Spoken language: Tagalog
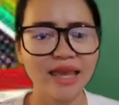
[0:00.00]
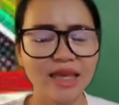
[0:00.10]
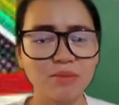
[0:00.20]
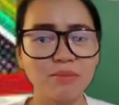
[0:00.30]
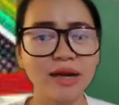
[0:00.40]

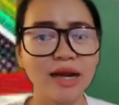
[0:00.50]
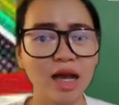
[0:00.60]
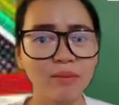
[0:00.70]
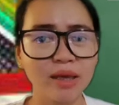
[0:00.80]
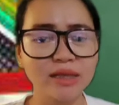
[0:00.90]
They,
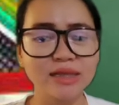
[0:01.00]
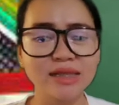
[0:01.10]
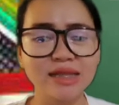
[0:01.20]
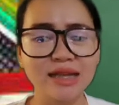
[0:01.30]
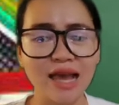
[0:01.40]
marami,
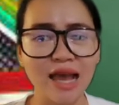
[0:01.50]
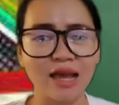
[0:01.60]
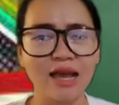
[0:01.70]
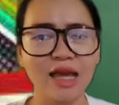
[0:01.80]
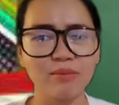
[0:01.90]

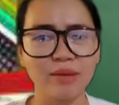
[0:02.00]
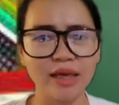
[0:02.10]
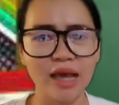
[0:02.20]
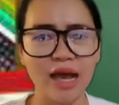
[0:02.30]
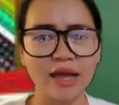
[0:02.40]
sila ay
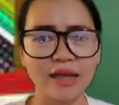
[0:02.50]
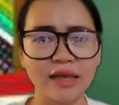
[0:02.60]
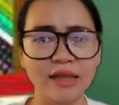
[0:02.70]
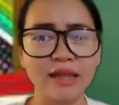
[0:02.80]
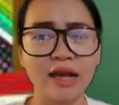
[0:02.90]

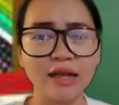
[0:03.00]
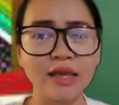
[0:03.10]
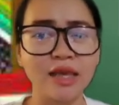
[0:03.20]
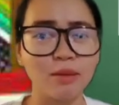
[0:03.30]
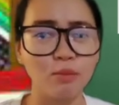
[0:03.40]
may-ari
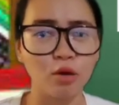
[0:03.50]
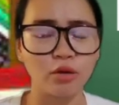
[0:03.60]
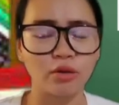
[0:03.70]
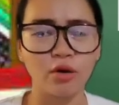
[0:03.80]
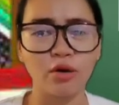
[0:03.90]
ng
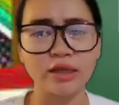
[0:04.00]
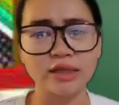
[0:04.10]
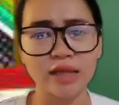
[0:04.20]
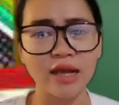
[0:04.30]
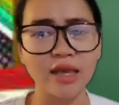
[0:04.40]
ibon
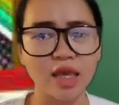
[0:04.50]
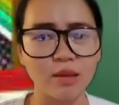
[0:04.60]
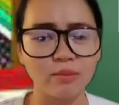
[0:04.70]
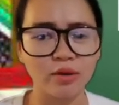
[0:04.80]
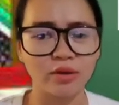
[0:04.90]
o isang
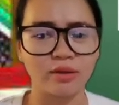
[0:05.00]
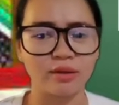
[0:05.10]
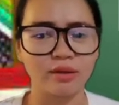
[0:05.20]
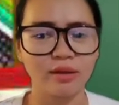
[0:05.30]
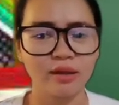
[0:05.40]
ibon.